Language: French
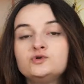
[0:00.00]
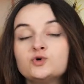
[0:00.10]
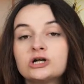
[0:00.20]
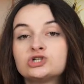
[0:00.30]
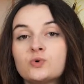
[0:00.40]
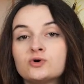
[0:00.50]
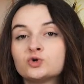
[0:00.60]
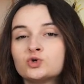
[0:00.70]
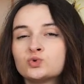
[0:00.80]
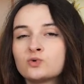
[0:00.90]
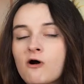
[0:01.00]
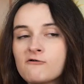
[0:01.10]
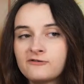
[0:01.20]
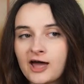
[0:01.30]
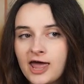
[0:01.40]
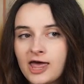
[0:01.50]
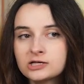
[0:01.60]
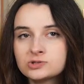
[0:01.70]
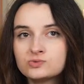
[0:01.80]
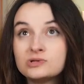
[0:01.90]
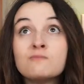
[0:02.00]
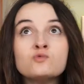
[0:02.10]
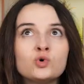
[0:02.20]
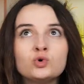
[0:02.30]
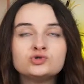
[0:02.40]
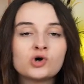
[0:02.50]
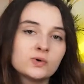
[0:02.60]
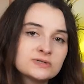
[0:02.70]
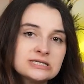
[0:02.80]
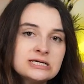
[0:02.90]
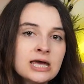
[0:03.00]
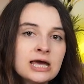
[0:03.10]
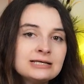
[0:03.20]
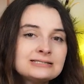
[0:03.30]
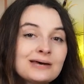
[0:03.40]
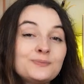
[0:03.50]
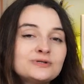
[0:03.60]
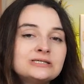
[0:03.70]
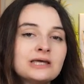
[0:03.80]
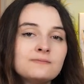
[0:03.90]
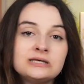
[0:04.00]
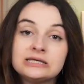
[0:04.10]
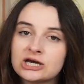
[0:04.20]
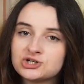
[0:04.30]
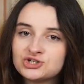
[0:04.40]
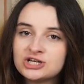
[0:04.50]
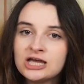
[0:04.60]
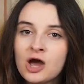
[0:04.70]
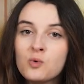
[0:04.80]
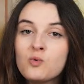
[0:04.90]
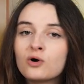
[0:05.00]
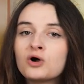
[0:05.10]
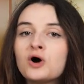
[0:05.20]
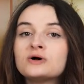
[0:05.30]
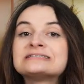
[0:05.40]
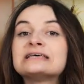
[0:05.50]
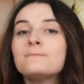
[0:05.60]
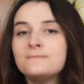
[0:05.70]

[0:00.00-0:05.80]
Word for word: Vous aurez le choix entre son grand frère, son amoureux transi, sa petite amie cachée ou encore sa